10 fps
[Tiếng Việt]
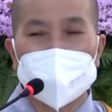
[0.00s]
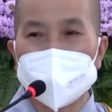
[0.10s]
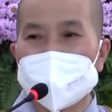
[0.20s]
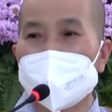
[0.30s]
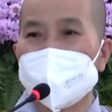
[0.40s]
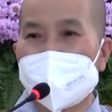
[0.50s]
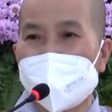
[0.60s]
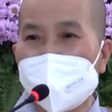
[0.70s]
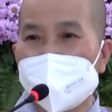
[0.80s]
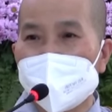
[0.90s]
có vợ
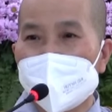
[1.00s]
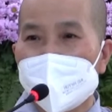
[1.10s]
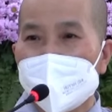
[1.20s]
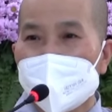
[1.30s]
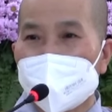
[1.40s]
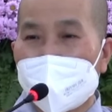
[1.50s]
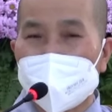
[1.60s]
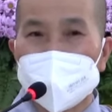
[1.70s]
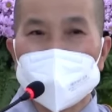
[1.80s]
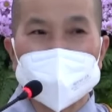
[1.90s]
bé, bà
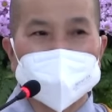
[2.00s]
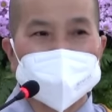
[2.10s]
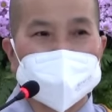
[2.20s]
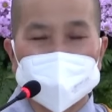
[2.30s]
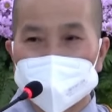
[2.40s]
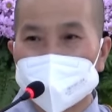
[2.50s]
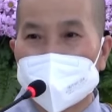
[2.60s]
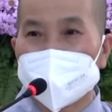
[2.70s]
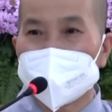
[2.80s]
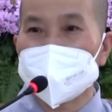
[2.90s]
không biết vạch
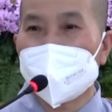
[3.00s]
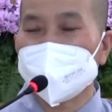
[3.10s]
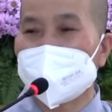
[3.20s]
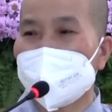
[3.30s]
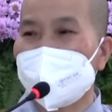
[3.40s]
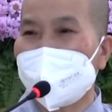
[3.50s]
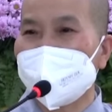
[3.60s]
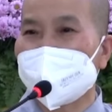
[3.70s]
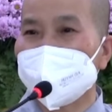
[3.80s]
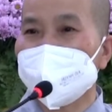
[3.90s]
mặt cái con vợ bé
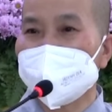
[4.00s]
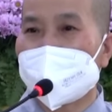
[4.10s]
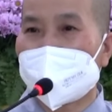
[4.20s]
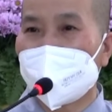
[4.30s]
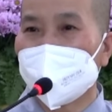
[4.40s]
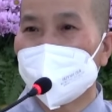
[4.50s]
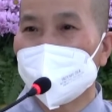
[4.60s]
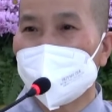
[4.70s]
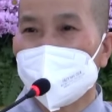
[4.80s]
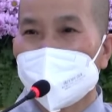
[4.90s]
là đứa nào,
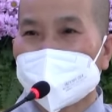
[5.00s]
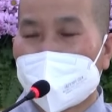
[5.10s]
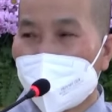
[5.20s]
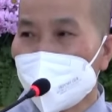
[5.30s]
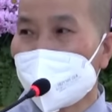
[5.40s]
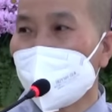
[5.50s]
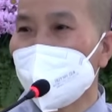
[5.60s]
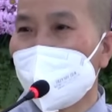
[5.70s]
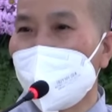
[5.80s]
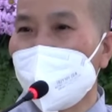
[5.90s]
cạo
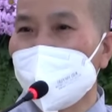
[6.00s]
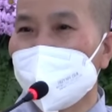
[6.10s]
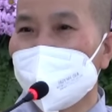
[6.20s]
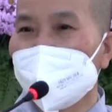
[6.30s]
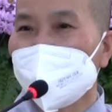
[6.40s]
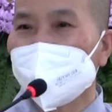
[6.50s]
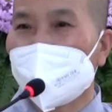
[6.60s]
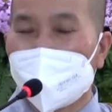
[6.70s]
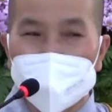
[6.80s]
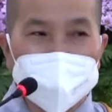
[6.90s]
đầu nó,
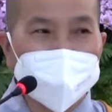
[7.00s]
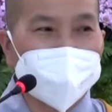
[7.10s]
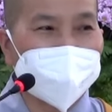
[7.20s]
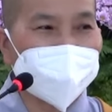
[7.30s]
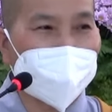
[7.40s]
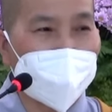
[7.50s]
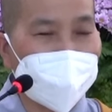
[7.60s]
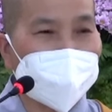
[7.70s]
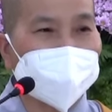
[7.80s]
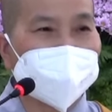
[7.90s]
đổ mực